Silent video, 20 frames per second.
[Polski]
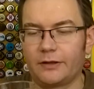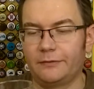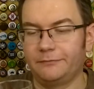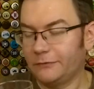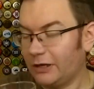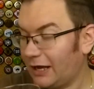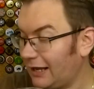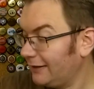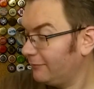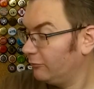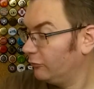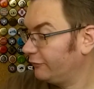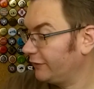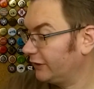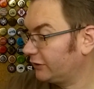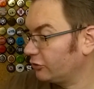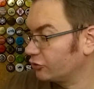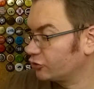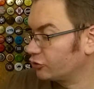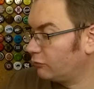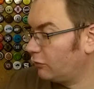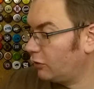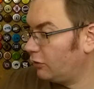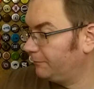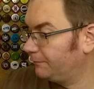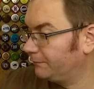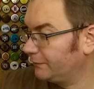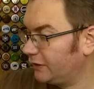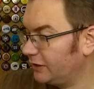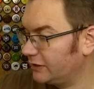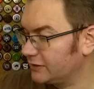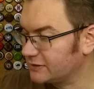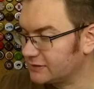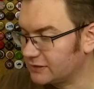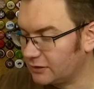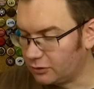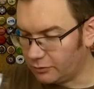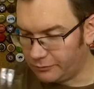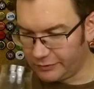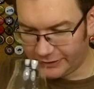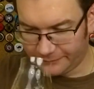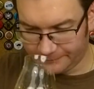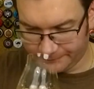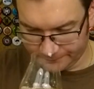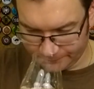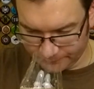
No ale mówię, to szkło nie jest za dobre.